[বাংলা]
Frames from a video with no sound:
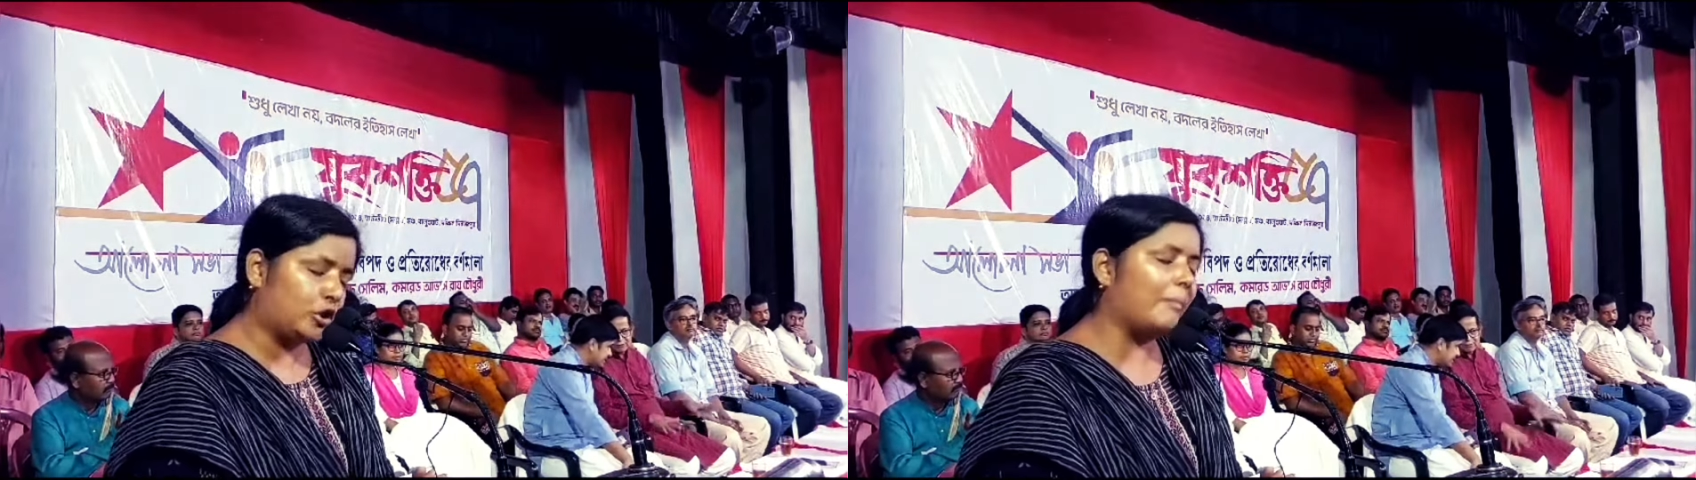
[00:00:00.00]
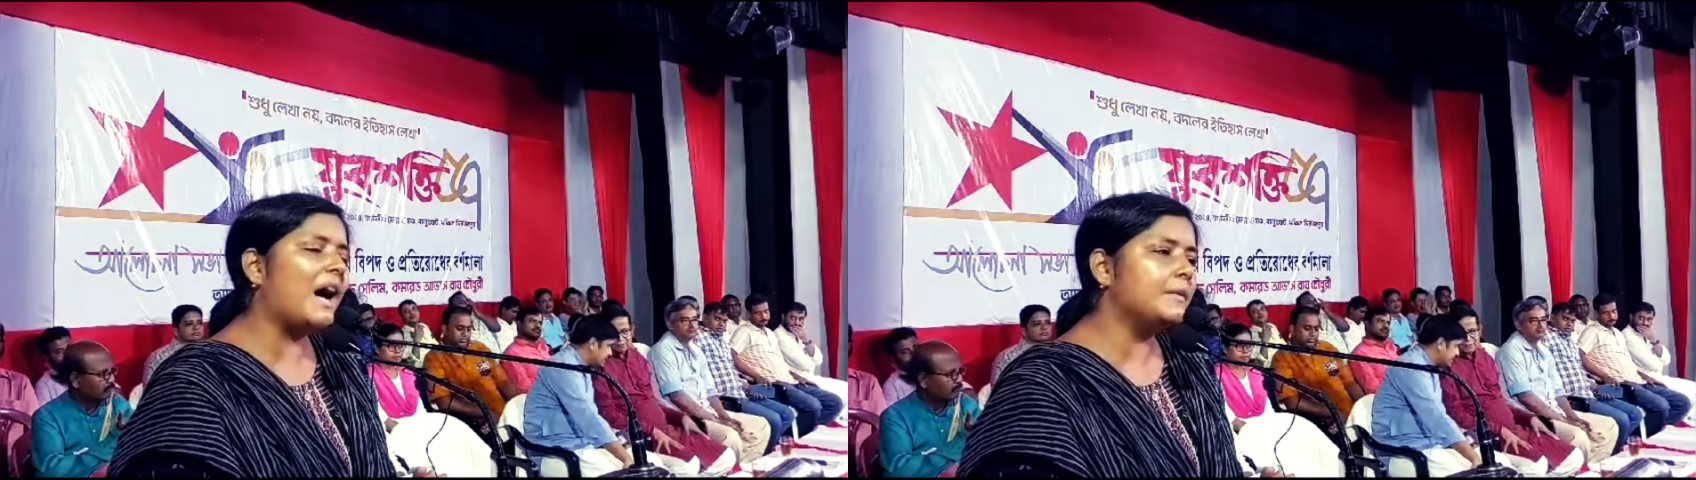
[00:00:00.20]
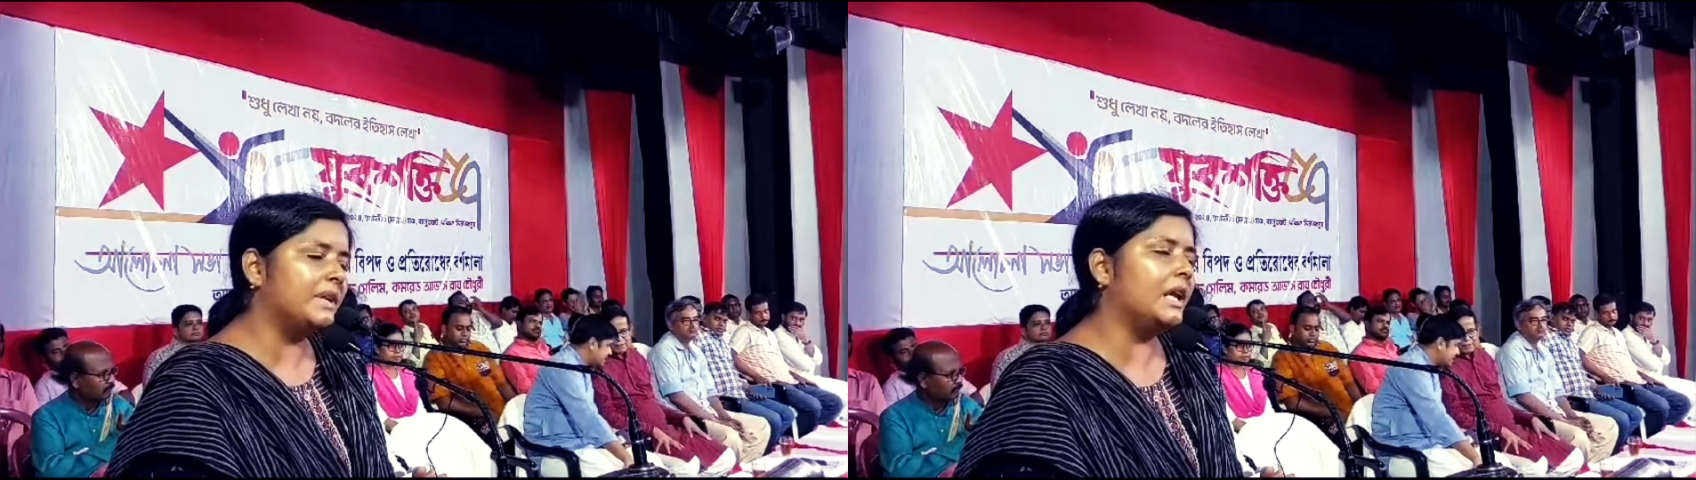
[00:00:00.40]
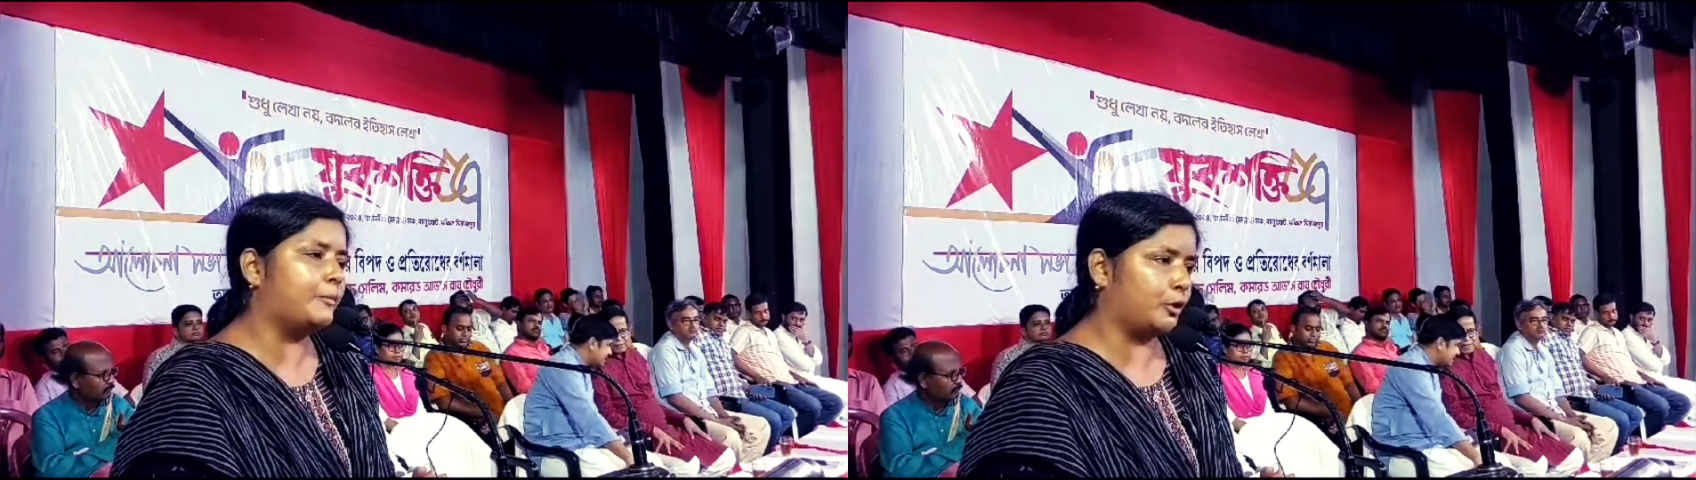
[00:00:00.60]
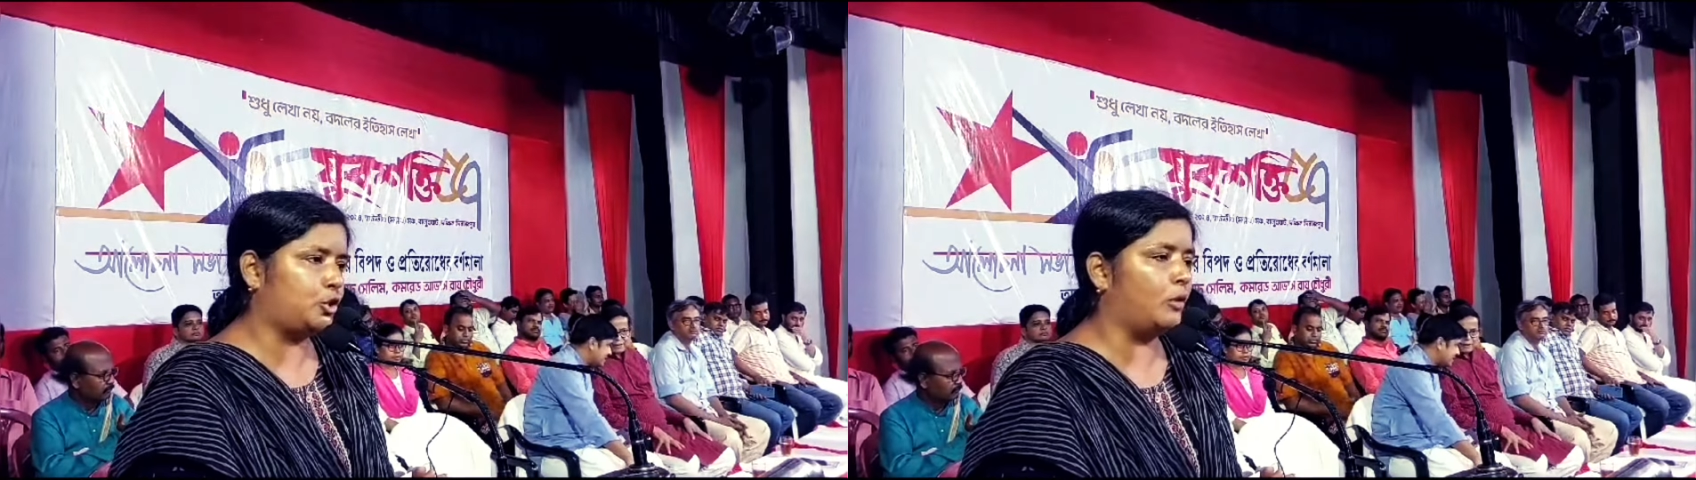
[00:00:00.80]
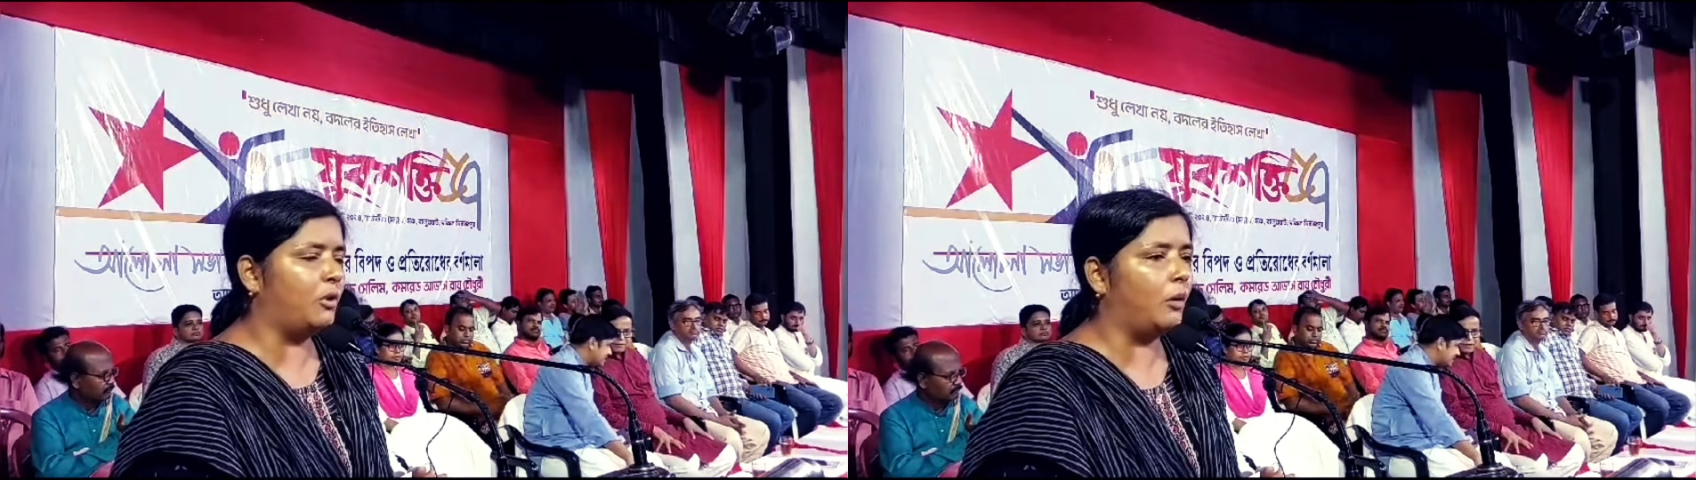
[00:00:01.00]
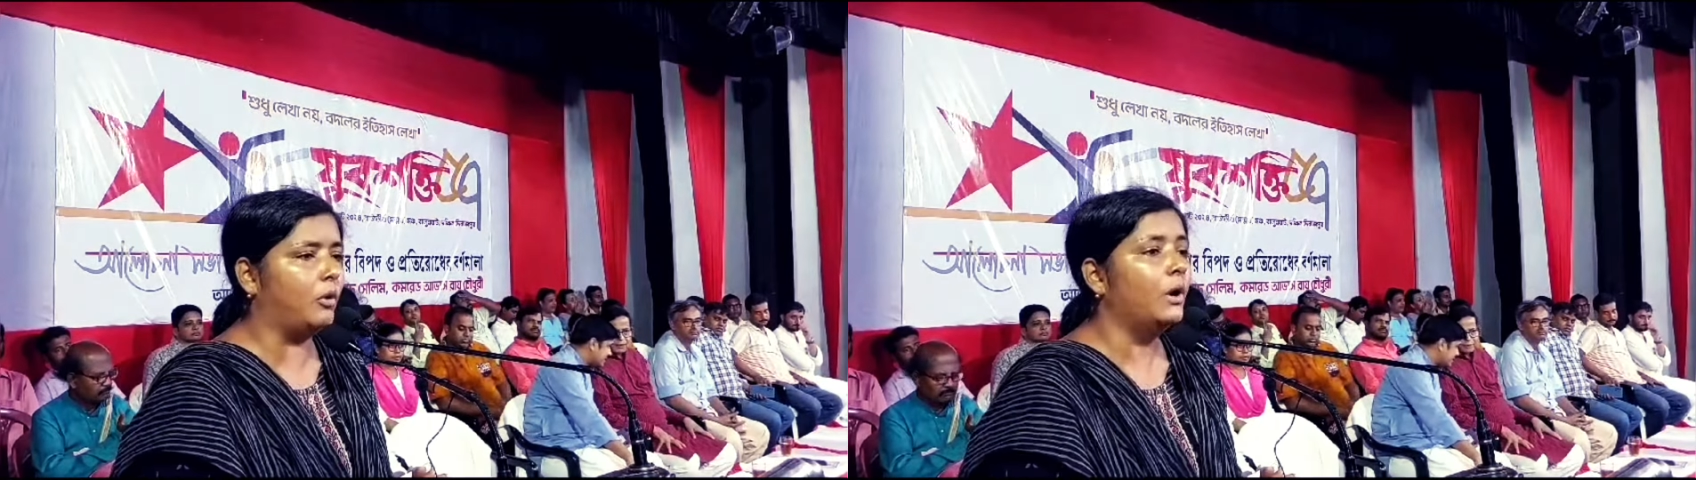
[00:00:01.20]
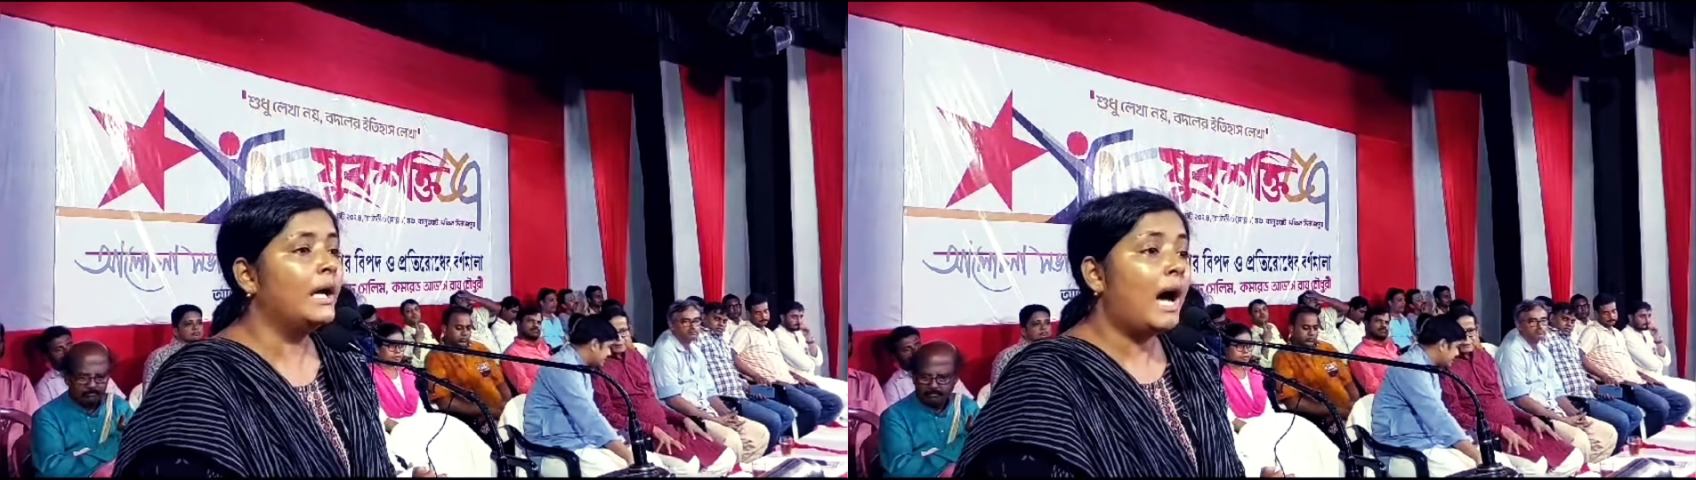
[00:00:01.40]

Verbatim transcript: সবাই মিলে প্রথম হব